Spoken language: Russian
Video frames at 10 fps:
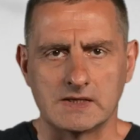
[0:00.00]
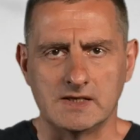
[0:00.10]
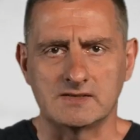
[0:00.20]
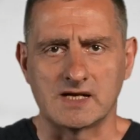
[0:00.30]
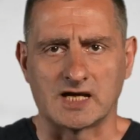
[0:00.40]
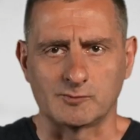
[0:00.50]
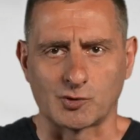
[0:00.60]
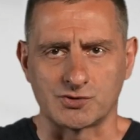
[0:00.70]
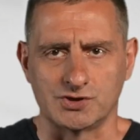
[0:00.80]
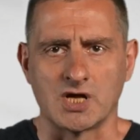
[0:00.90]
Если
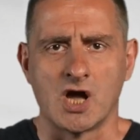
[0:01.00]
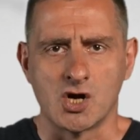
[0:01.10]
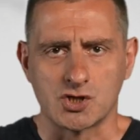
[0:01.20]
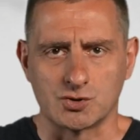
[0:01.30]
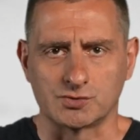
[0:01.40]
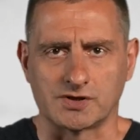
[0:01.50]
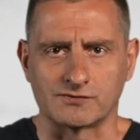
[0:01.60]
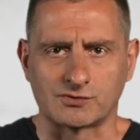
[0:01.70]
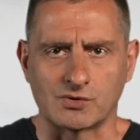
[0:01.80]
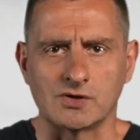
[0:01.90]
отбросить шутки
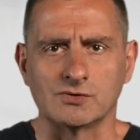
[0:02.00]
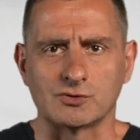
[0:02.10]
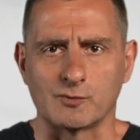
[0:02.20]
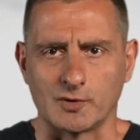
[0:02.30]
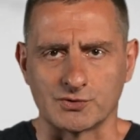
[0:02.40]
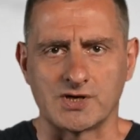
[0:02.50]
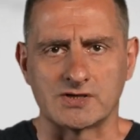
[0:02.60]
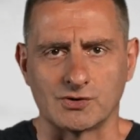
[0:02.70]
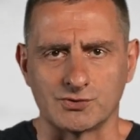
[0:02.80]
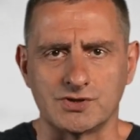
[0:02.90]
в сторону, то
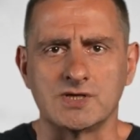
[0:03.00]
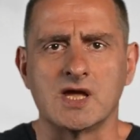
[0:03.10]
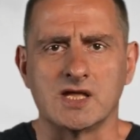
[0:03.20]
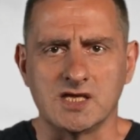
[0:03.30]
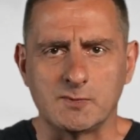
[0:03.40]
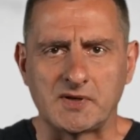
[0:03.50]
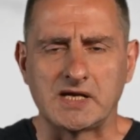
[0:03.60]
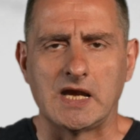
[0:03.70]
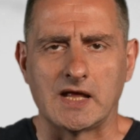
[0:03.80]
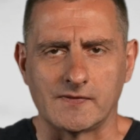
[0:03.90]
получается очень
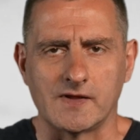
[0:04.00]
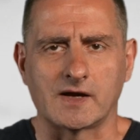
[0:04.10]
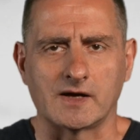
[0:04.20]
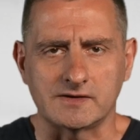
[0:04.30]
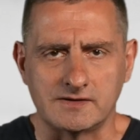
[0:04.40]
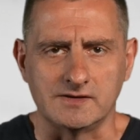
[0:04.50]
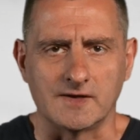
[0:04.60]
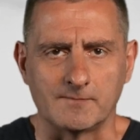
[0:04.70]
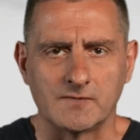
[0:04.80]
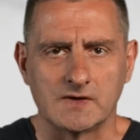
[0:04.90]
неприглядная картина.